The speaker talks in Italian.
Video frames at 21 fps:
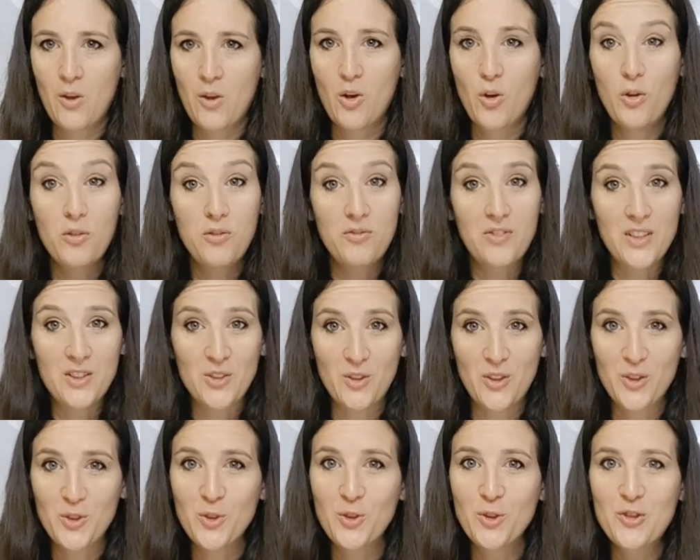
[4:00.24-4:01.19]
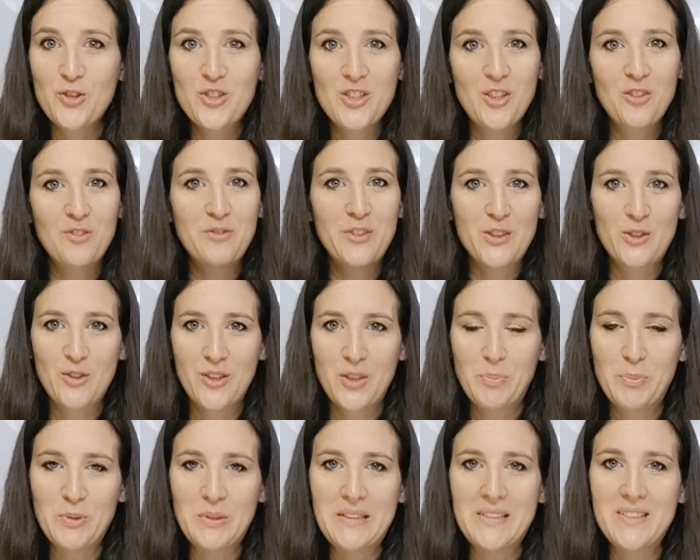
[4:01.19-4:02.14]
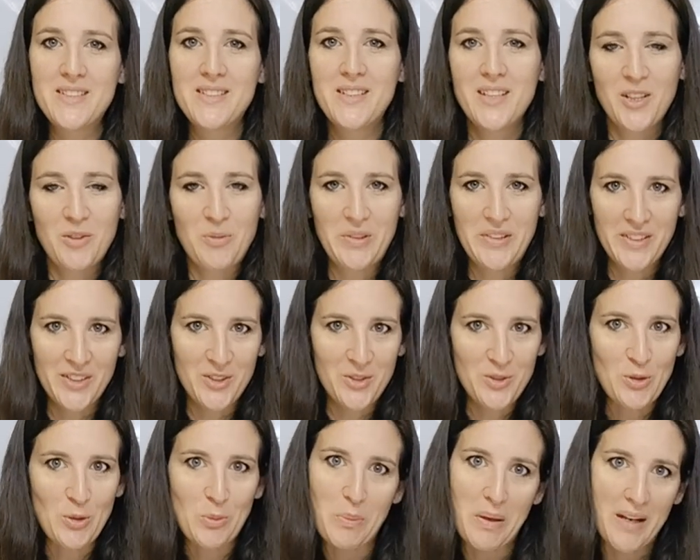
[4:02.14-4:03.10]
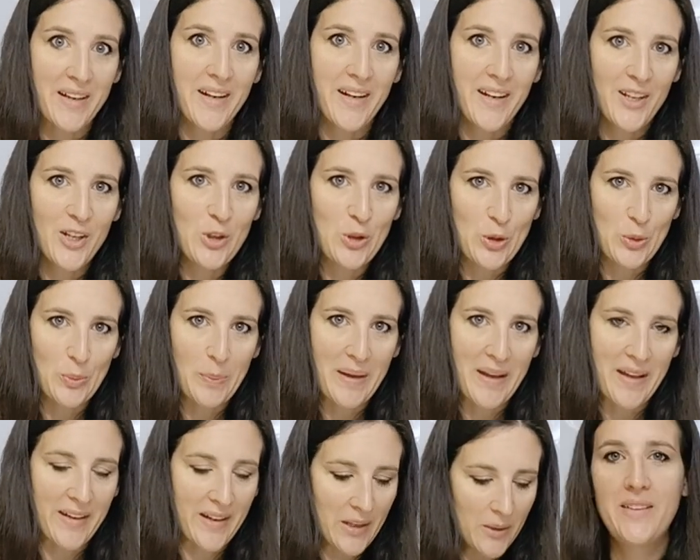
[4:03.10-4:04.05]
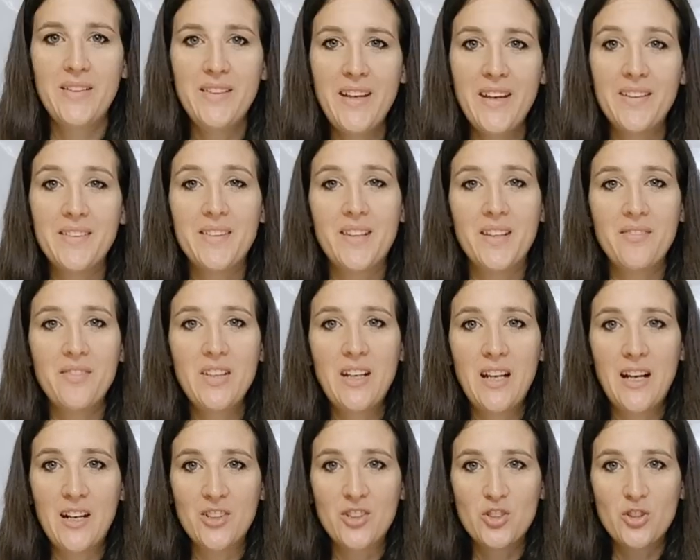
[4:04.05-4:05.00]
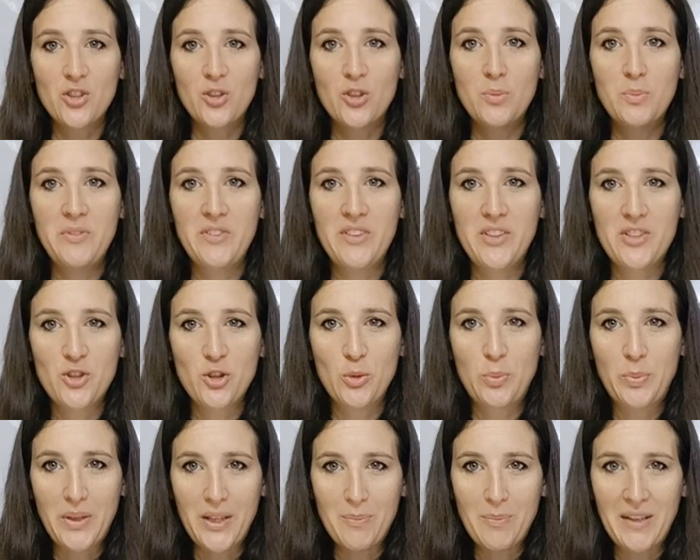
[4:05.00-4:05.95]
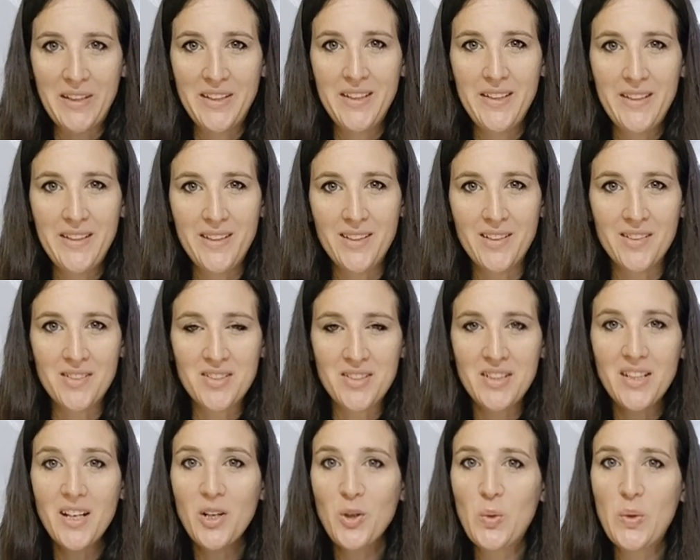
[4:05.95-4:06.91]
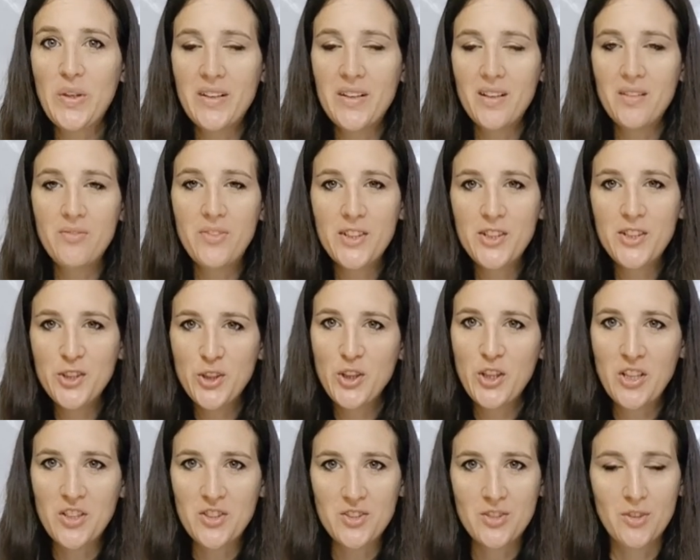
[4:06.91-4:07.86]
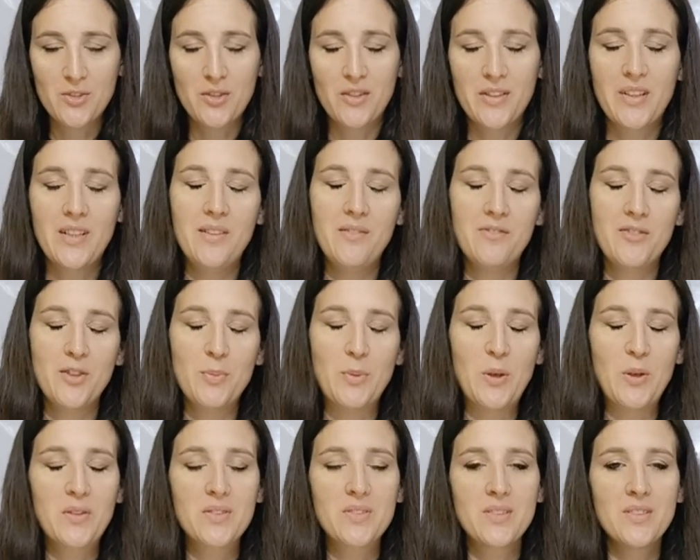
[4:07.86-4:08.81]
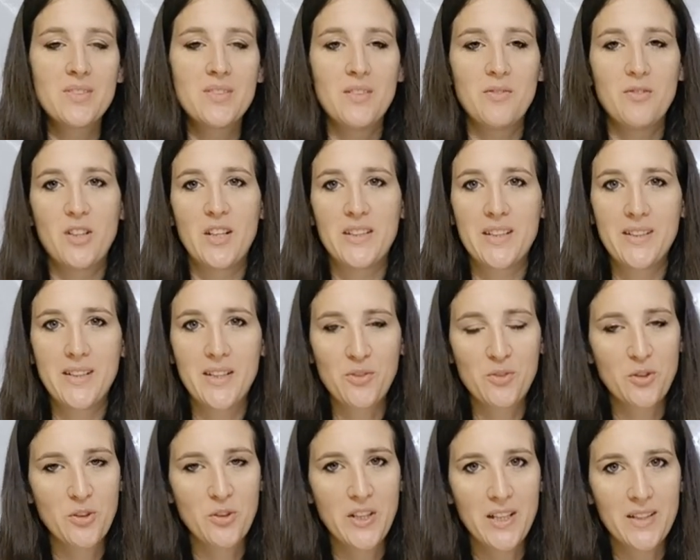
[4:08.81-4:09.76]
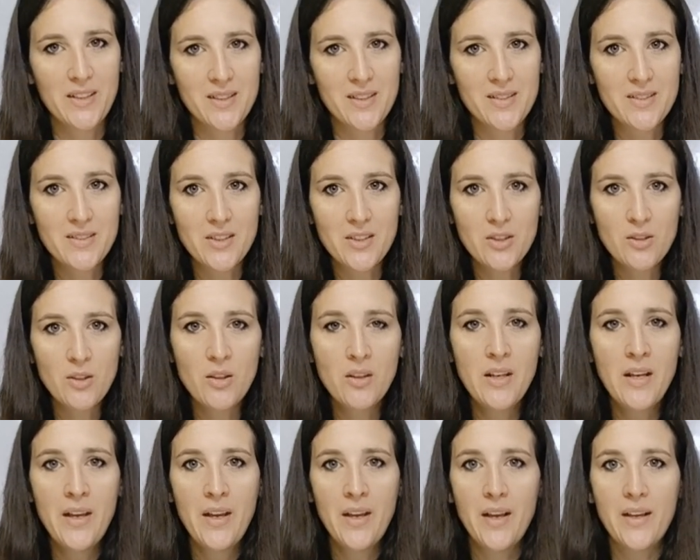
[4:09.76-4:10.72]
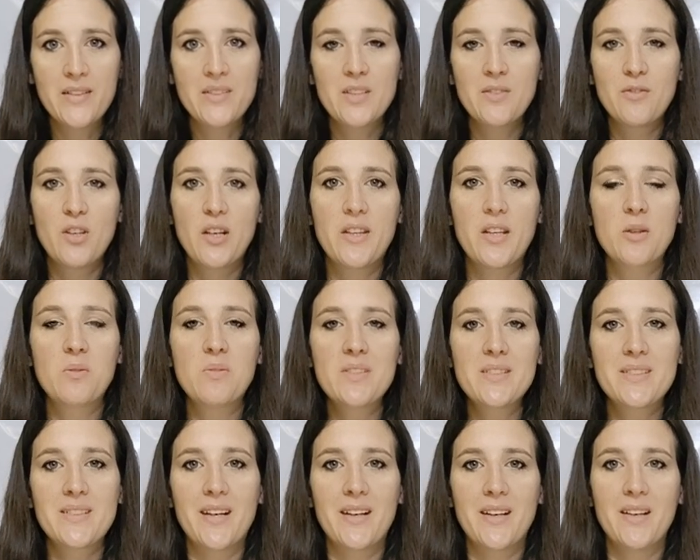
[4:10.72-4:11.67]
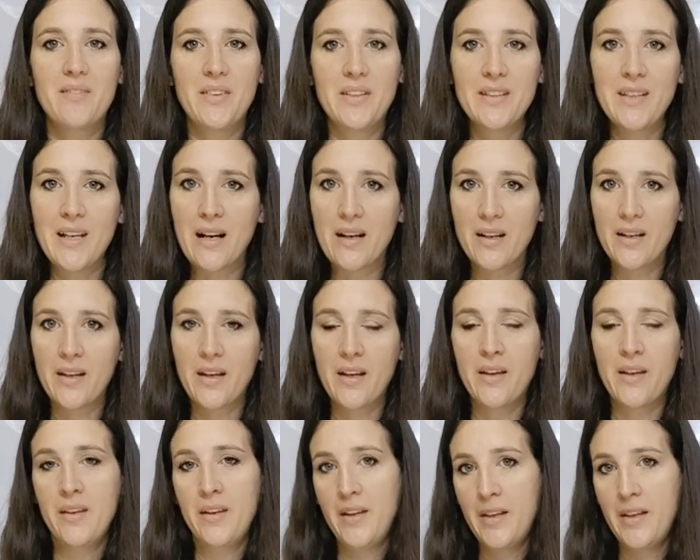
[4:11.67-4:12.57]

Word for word: ho fatto la doccia, ho fatto le pulizie, quindi insomma reggono bene. Niente, vi lascio, come vi dicevo prima, i link sia qui nel video che sotto nell'info box, se volete dare un'occhiata al sito e se volete acquistare avete anche